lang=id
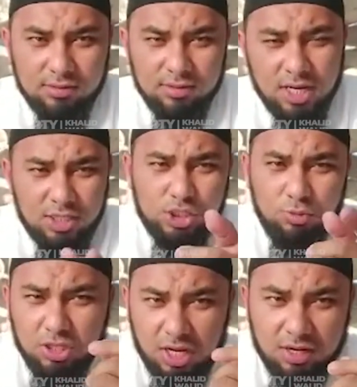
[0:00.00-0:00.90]
dan
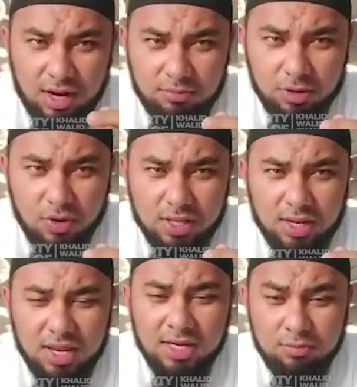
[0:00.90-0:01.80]
disebutkan dalam riwayat
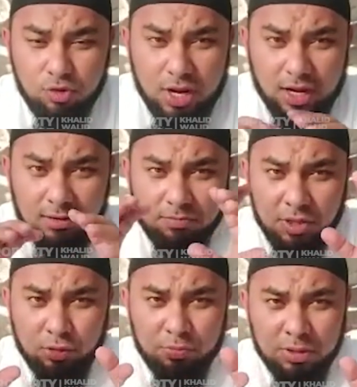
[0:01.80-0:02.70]
lain dibukakan
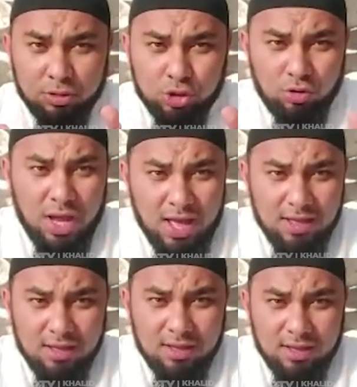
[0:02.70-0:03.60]
pintu-pintu surga
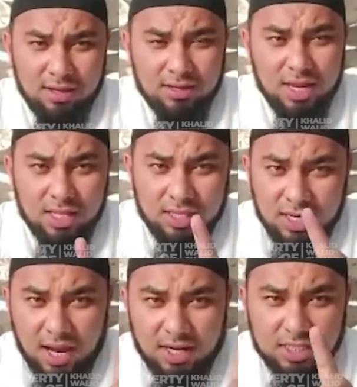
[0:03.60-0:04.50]
dan
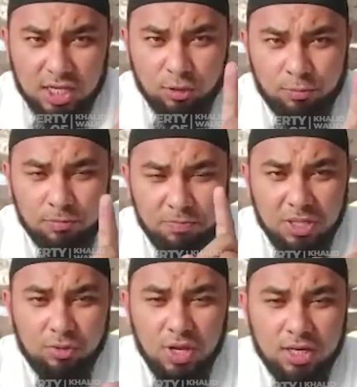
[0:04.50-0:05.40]
tidak ada satupun
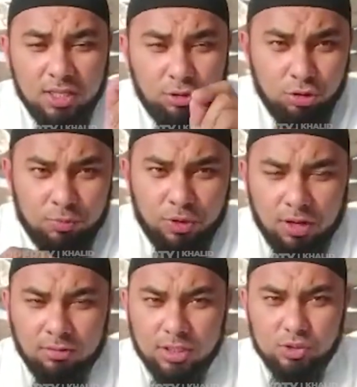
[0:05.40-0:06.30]
pintu yang ditutup
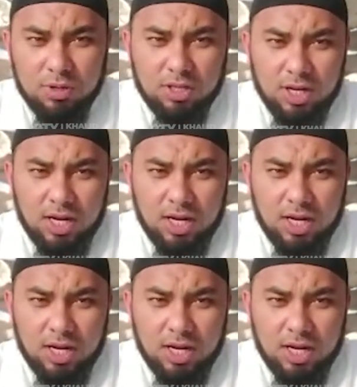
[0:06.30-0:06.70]
oleh Allah Subhanahu